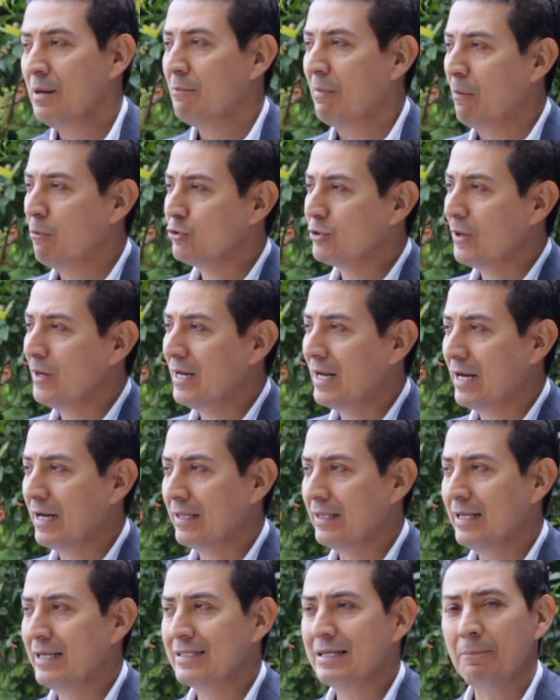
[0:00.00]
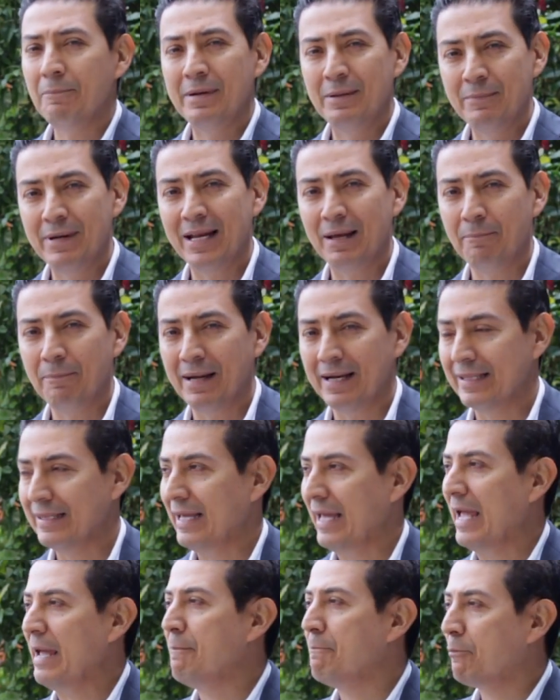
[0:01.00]
Vamos a hablar de esa primera
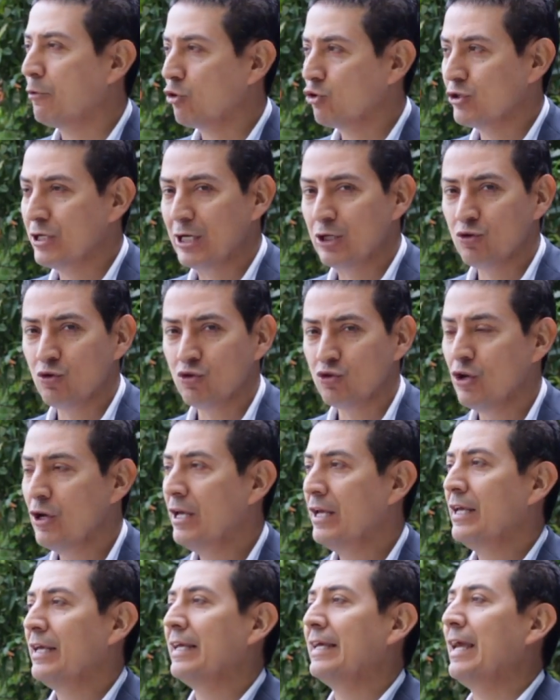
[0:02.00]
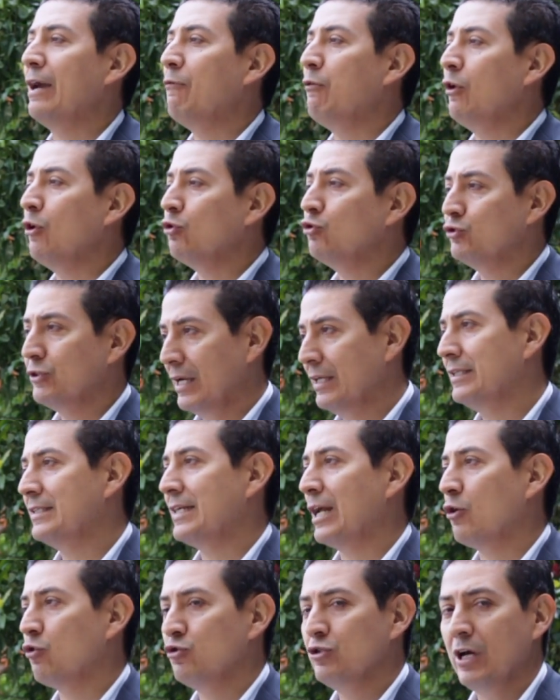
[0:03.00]
parte. En procesos, ¿qué fue lo que ustedes
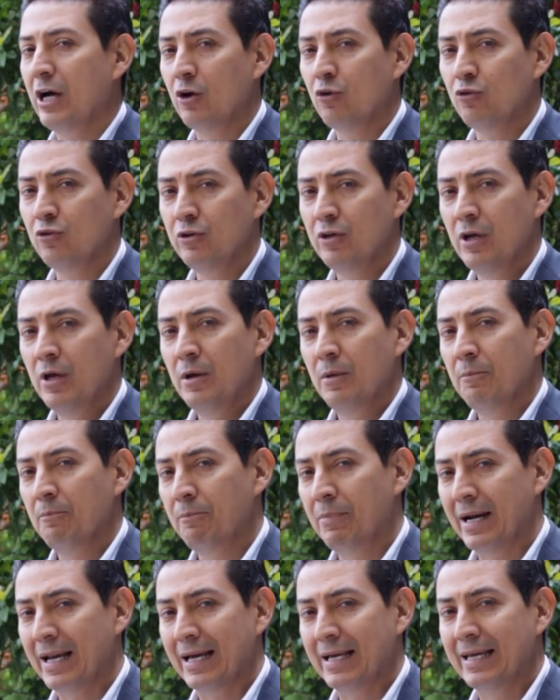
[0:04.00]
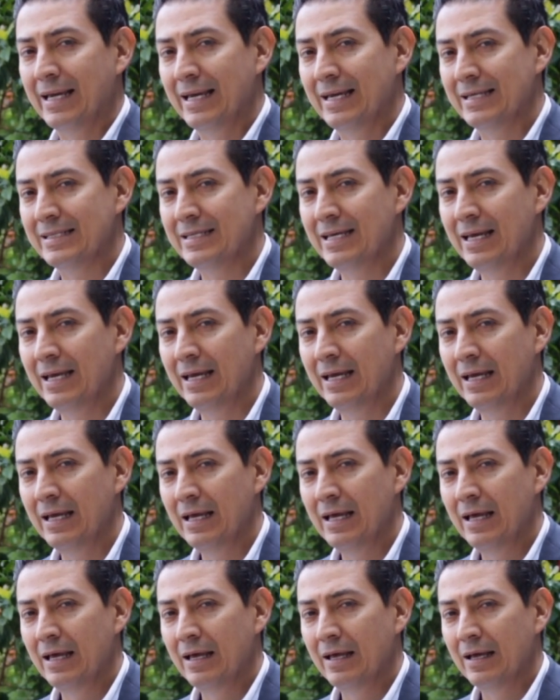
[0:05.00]
desarrollaron para que ese
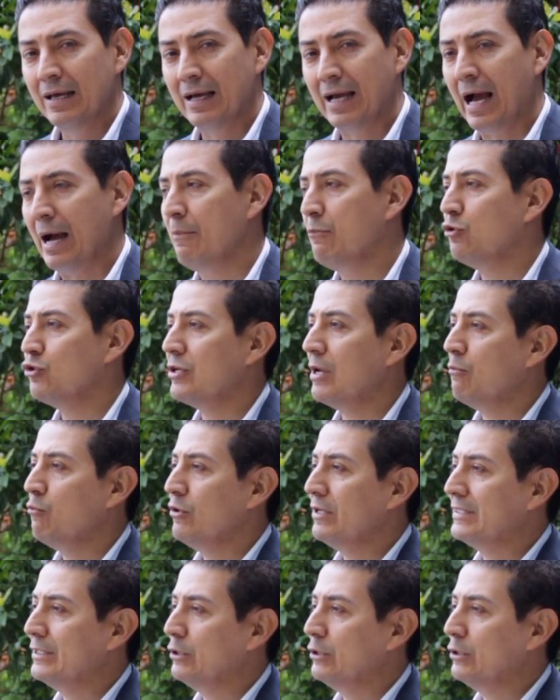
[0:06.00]
cambio sea muy